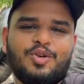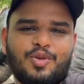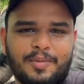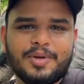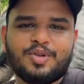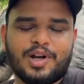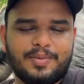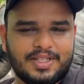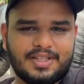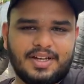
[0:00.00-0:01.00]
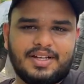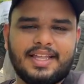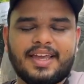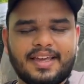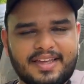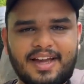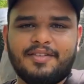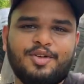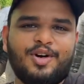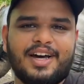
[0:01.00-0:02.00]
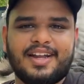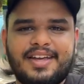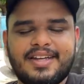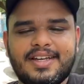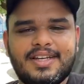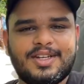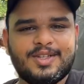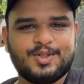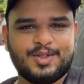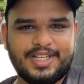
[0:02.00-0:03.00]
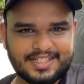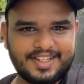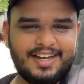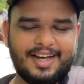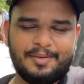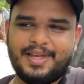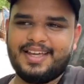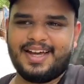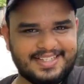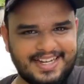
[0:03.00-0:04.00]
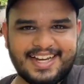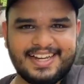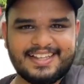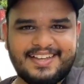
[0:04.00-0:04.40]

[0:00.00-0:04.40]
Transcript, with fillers: वहाँ पे थोड़ा बहुत uh, देखेंगे क्या व्यू आ रहा है सो दैट्स ऑल अभी यहाँ से निकलते